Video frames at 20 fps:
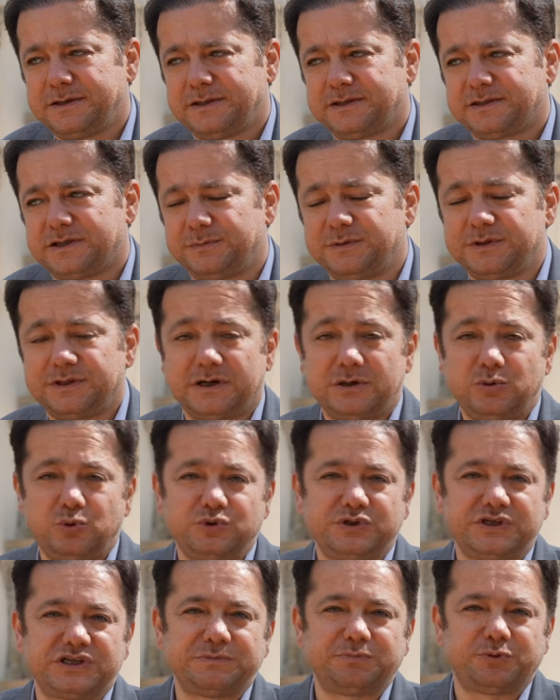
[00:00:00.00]
Tabi daha
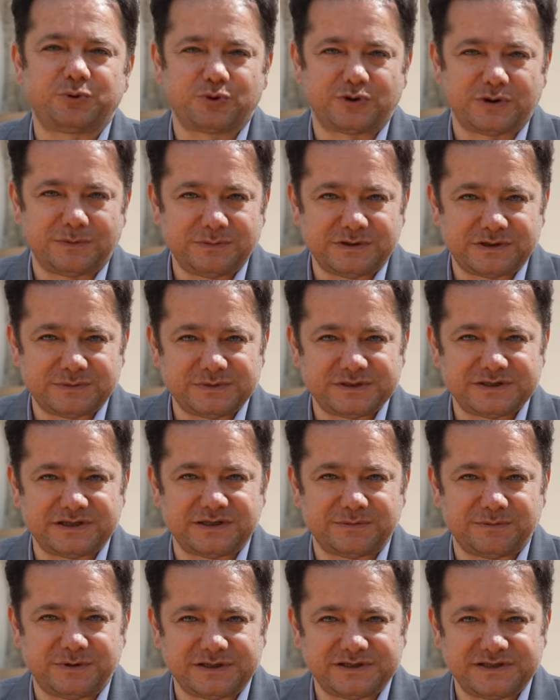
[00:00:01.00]
önceki programlarımızda
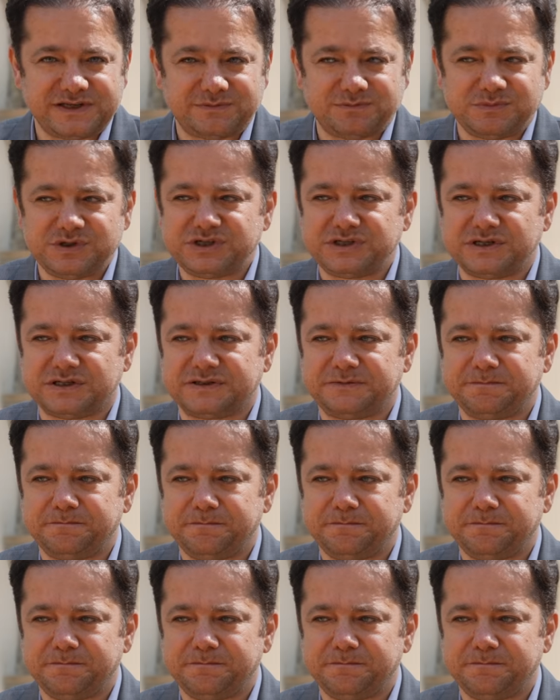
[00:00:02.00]
da bahsetmiştik.